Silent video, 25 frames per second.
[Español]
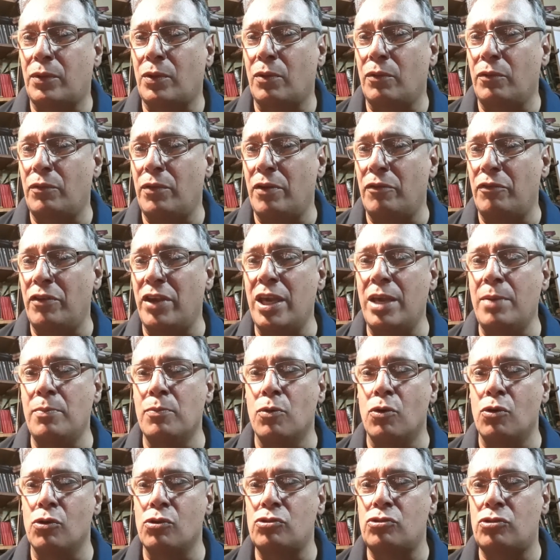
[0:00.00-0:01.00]

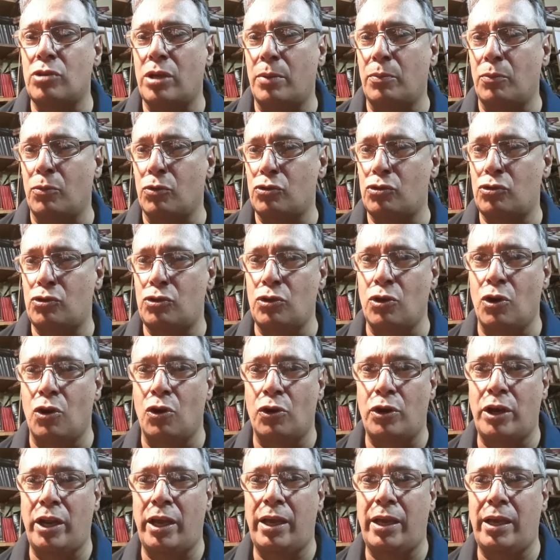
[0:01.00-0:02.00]
vivimos
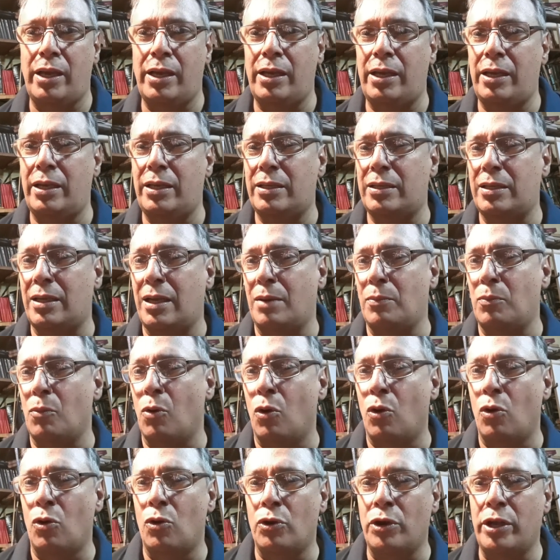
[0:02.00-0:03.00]
emociones,
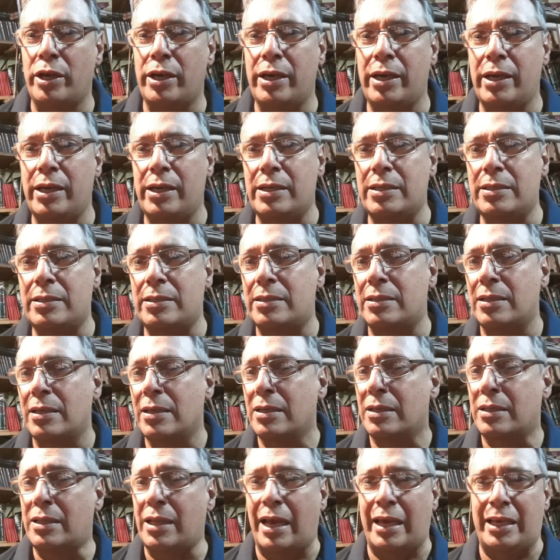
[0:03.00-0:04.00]
amores,
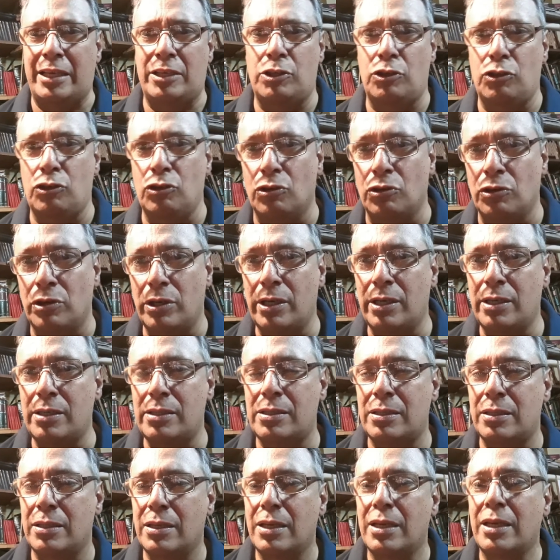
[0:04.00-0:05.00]

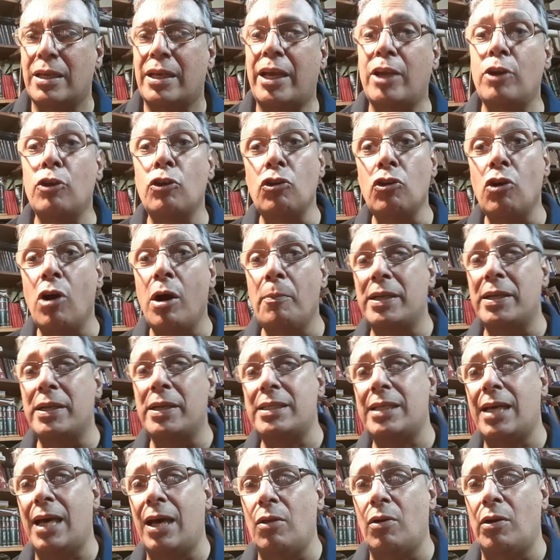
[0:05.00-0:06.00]
traiciones que no nos han
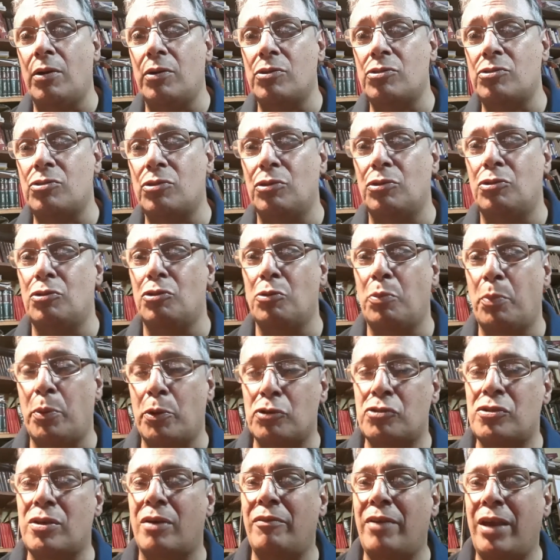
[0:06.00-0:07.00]
pasado a nosotros,
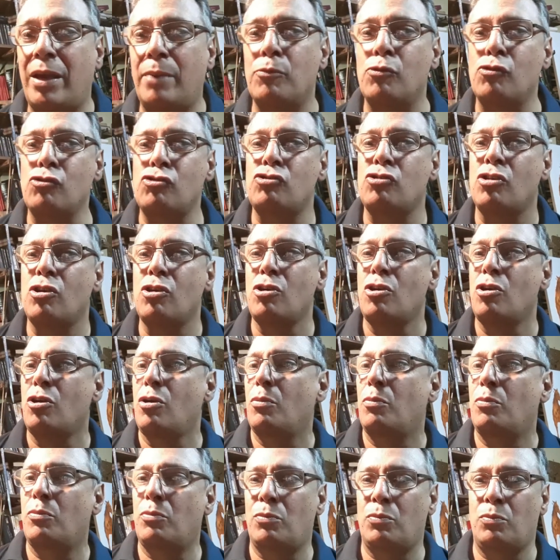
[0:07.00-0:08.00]
pero sabemos
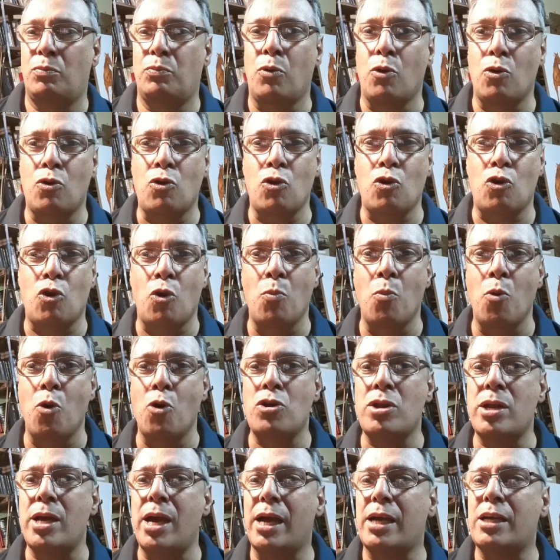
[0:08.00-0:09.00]
un poco
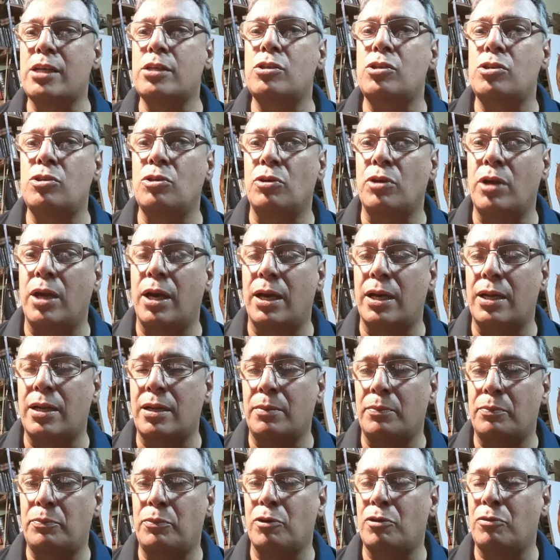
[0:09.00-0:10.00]
cómo
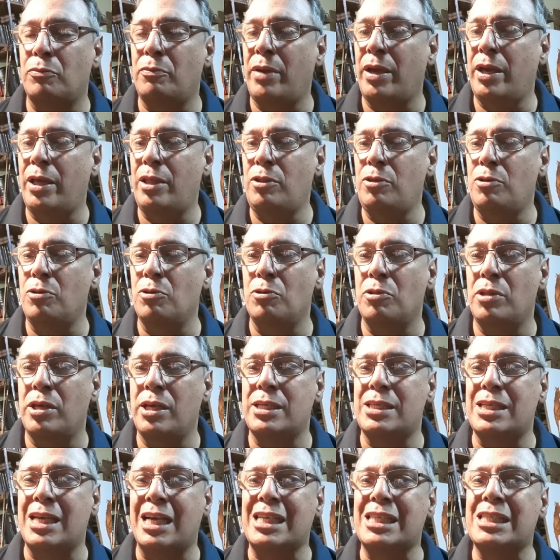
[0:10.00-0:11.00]
reaccionar por medio
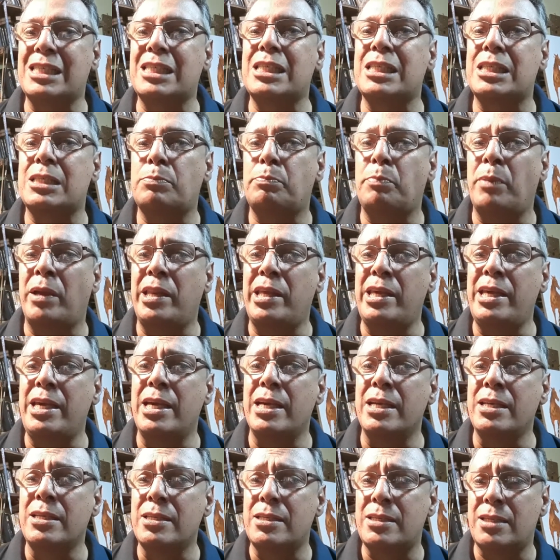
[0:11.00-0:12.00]
de esa
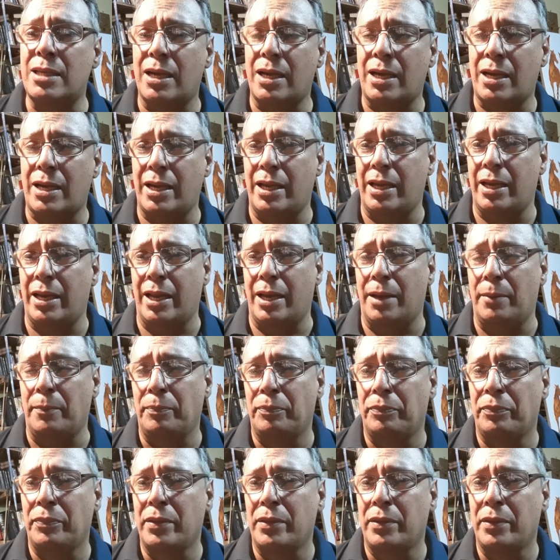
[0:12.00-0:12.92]
experiencia ajena.